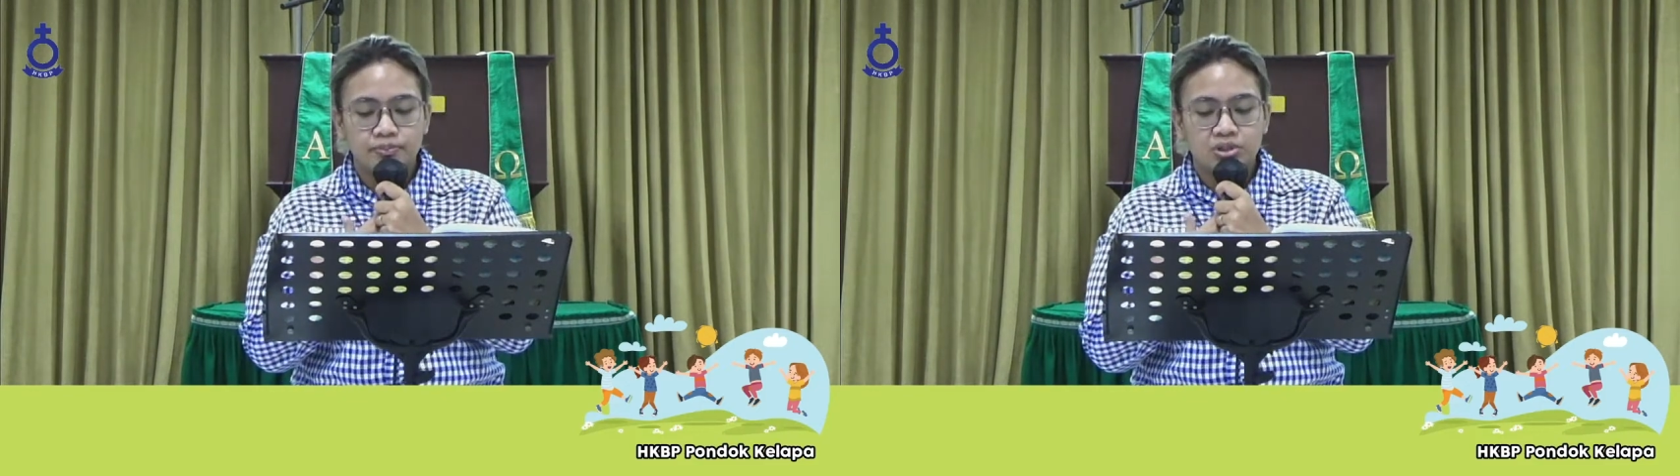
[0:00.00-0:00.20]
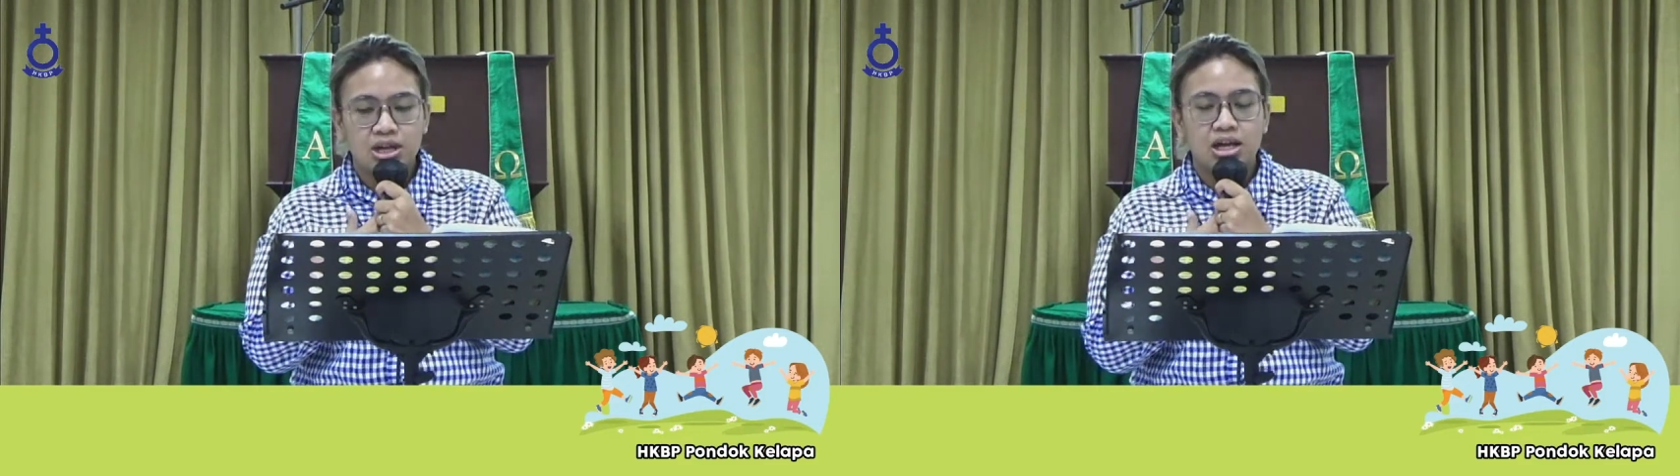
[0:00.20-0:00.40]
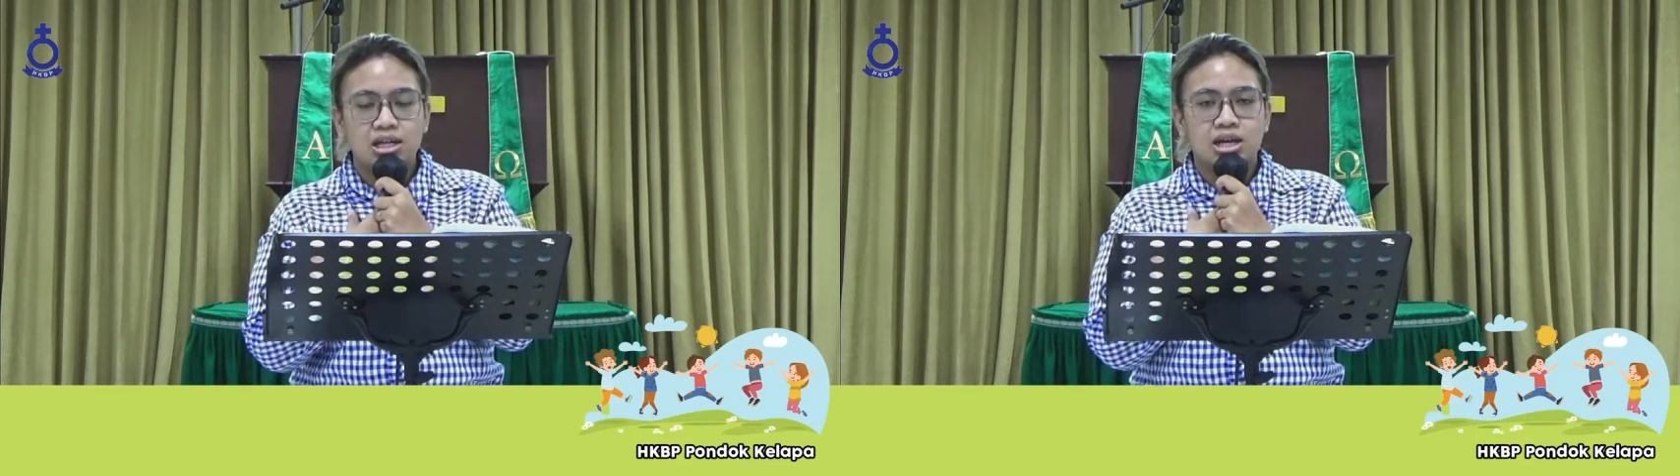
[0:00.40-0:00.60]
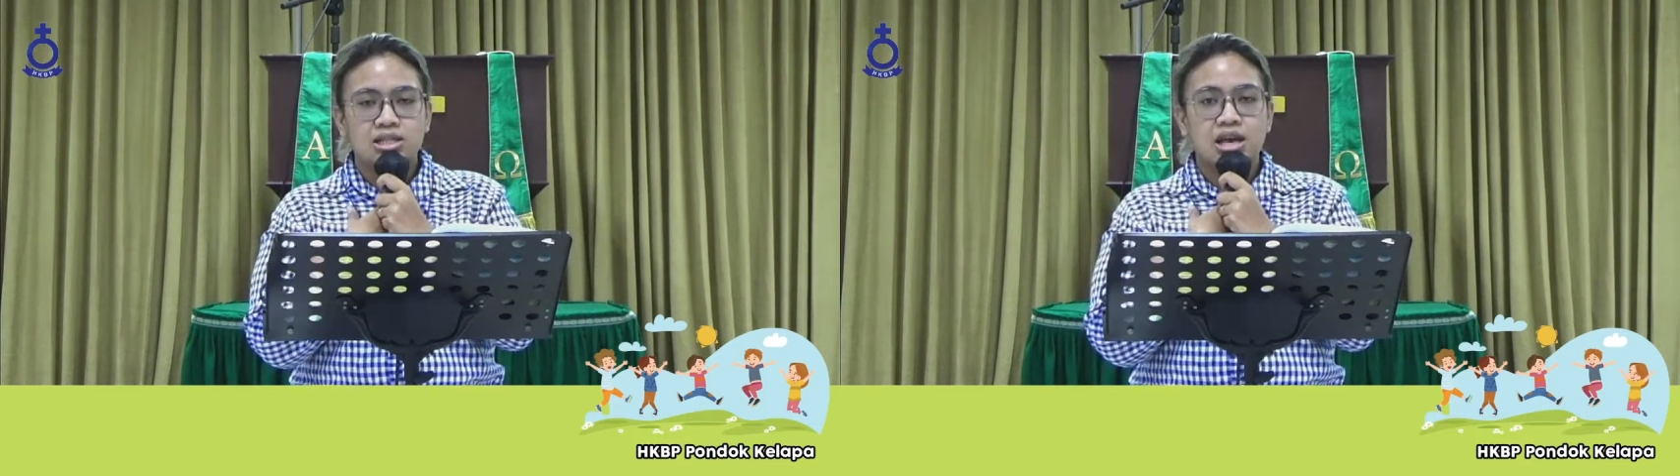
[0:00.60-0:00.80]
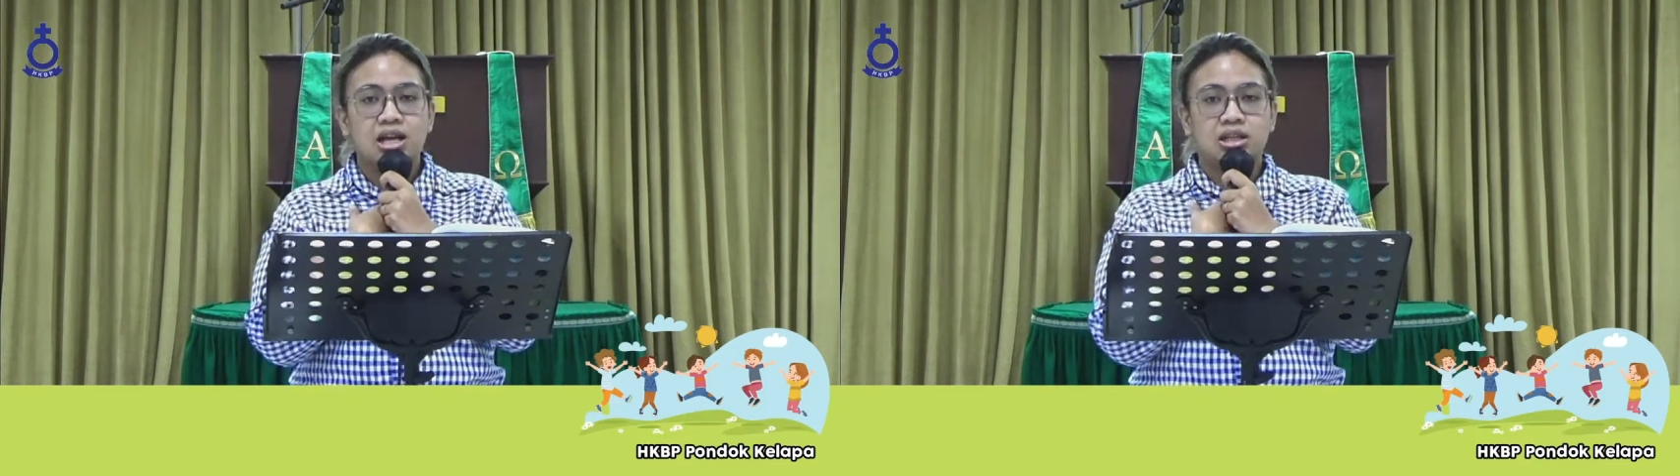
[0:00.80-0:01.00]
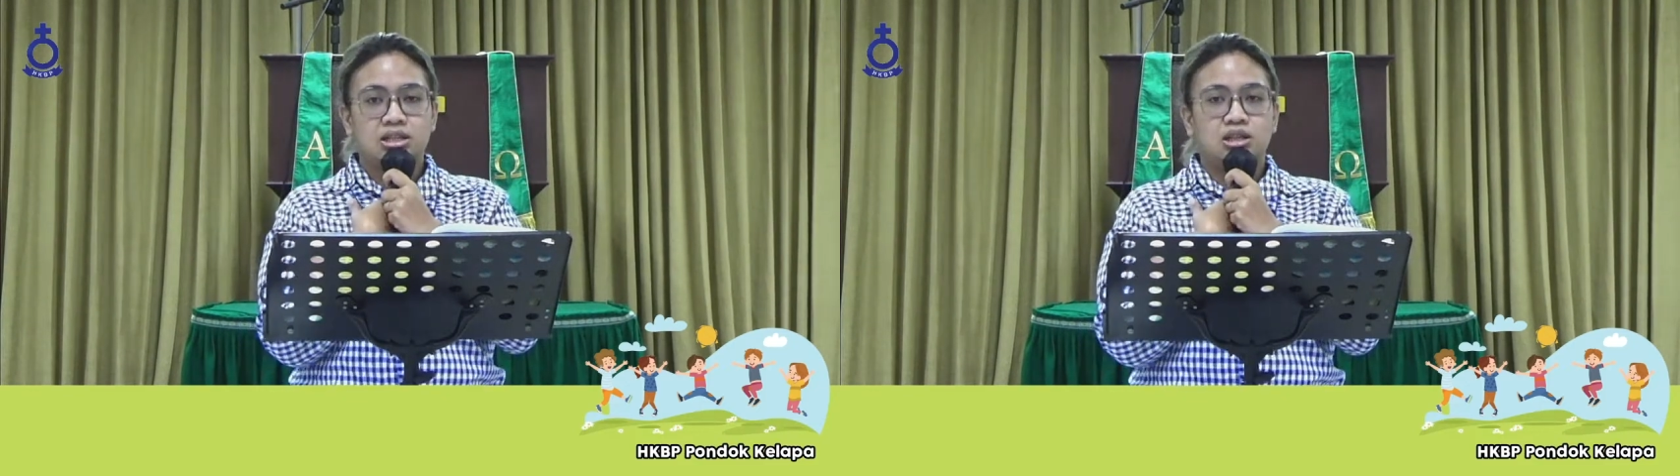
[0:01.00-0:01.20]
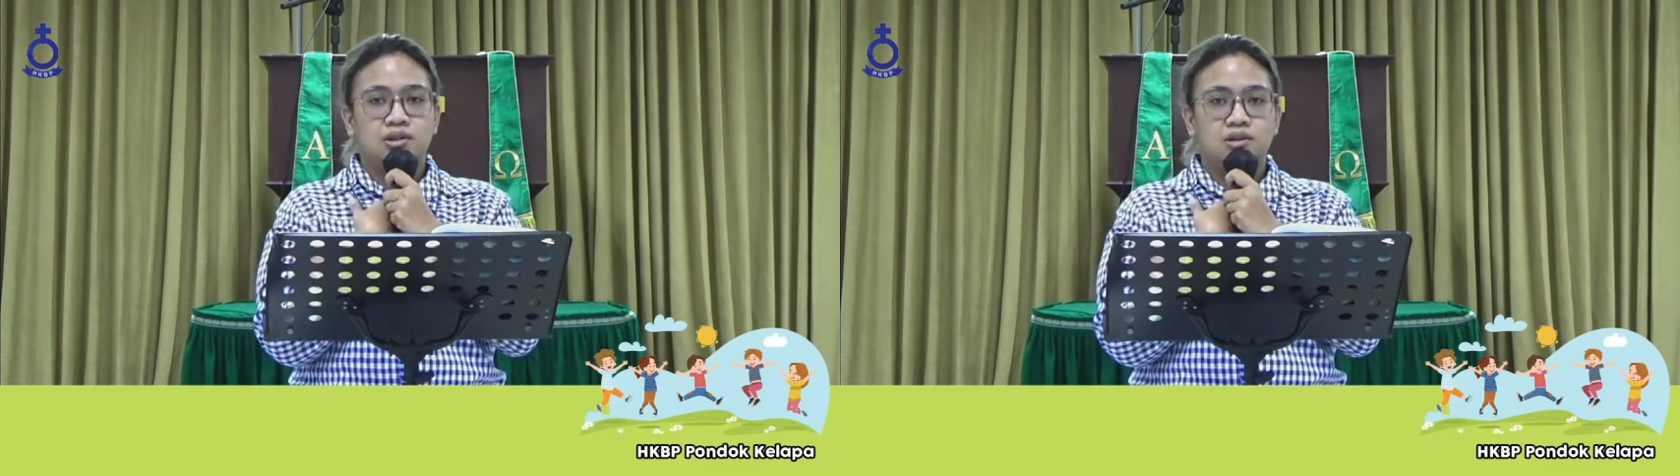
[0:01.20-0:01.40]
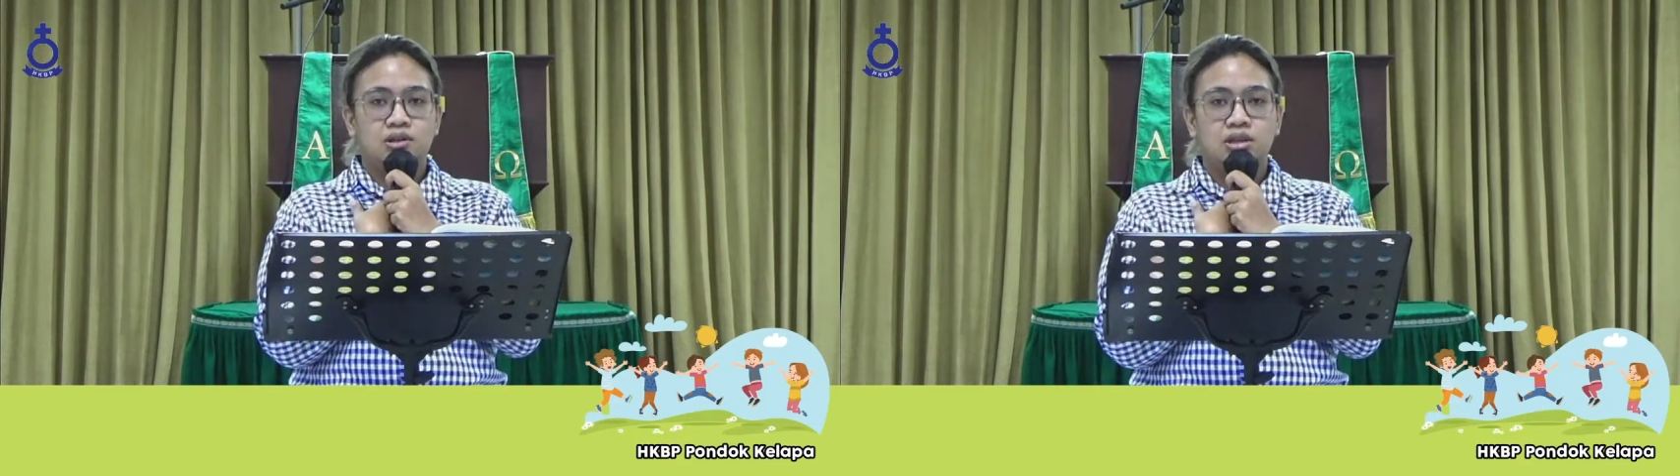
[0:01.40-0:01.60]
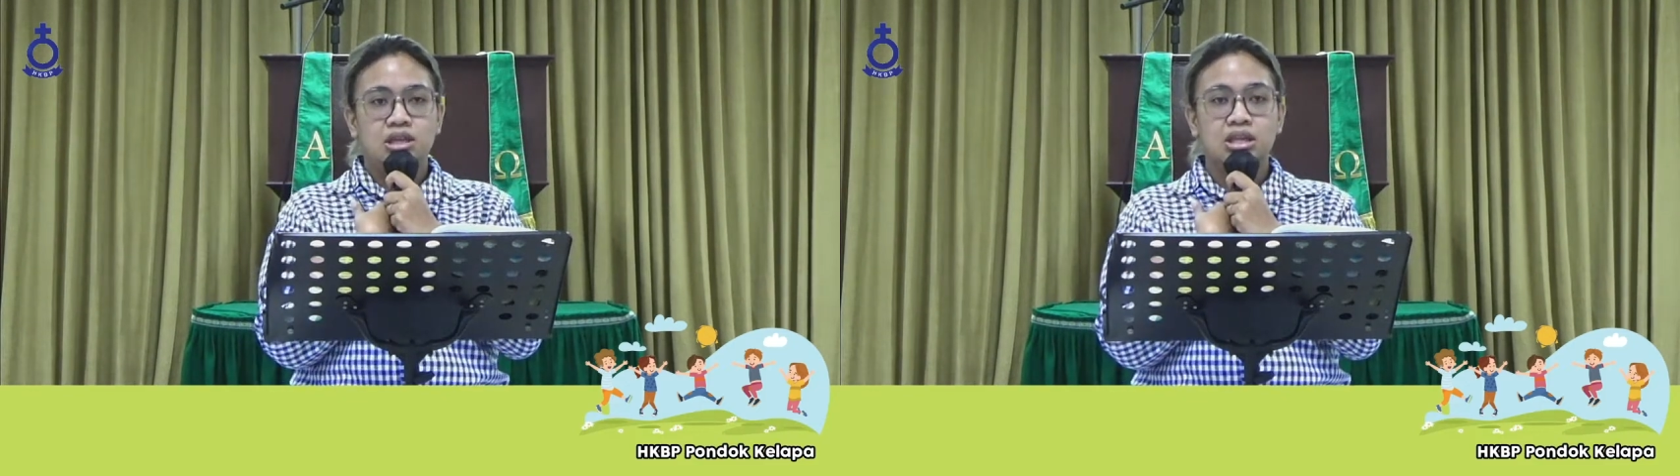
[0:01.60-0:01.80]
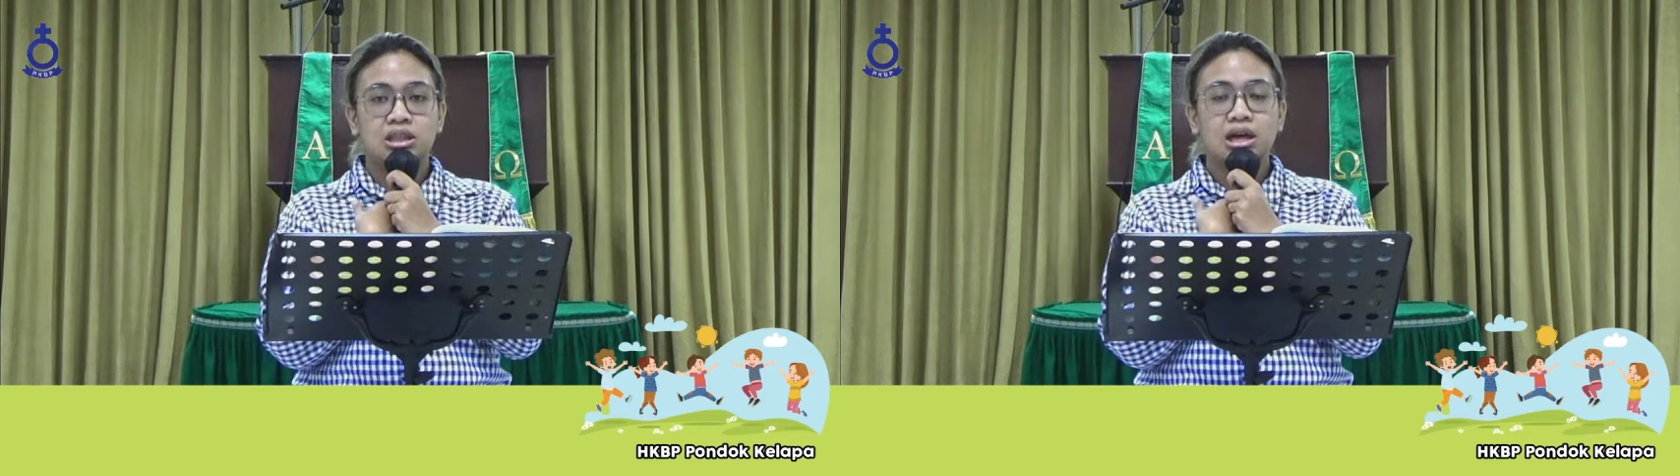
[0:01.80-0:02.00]
keadaan sakit gitu,
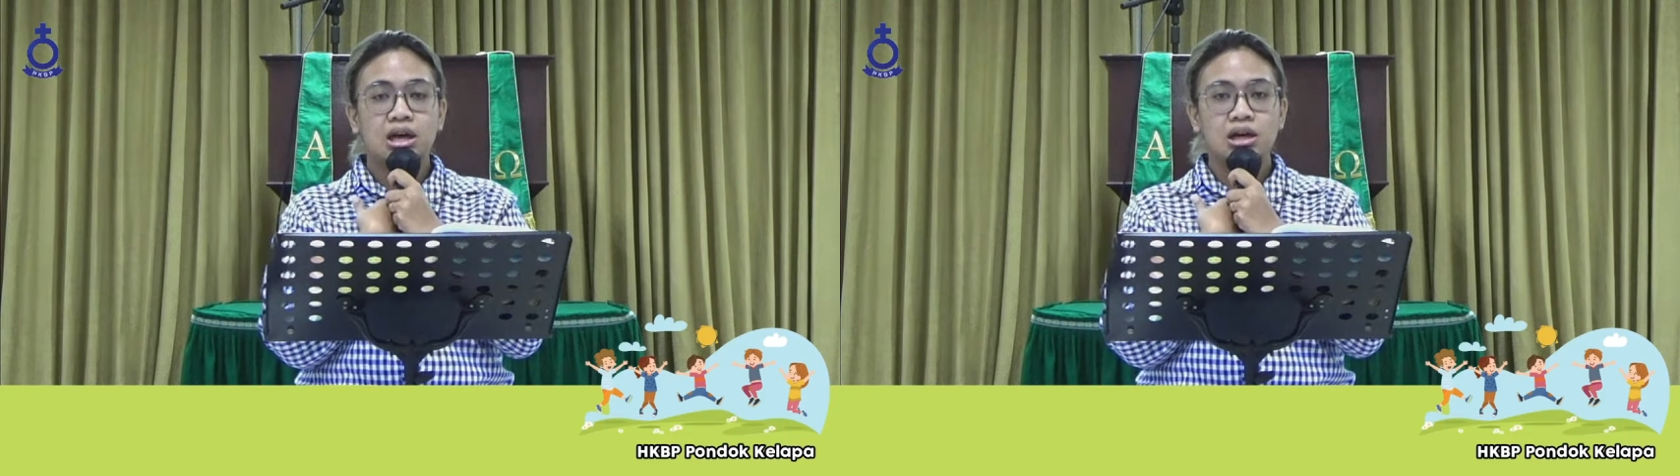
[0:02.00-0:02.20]
kita